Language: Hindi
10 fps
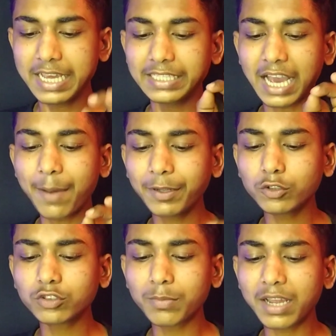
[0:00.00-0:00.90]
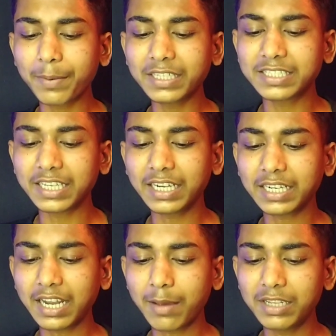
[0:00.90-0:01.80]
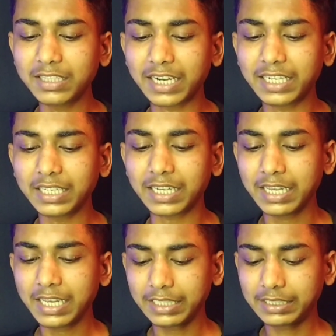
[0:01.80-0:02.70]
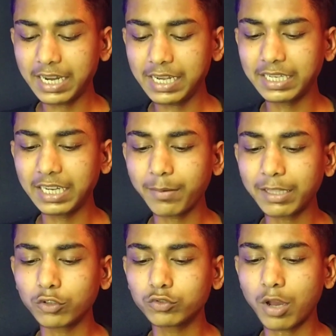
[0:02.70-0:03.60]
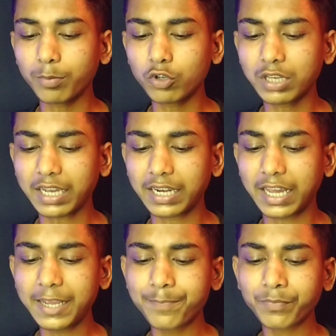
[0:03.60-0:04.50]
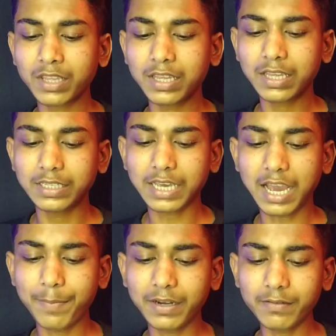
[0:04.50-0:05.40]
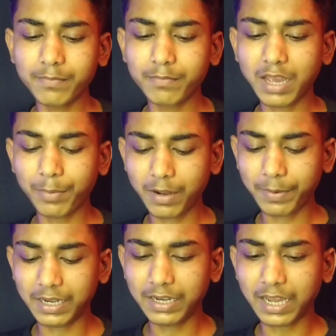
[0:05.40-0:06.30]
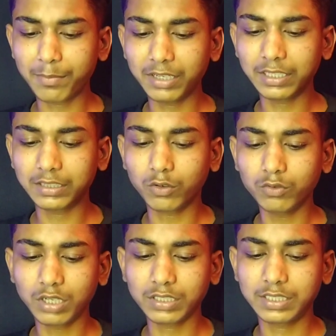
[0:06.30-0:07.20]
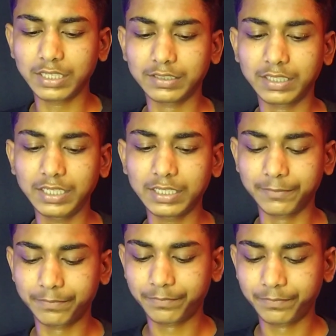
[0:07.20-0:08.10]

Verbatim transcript: यहाँ पर दोस्तों मैंने अपने चैनल का नाम लिख दिया ठीक है इतना लिखने के बाद दोस्तों आपको क्या करना है यहाँ पर मैं अपना पहले नाम लिख देता हूँ अच्छे से ठीक है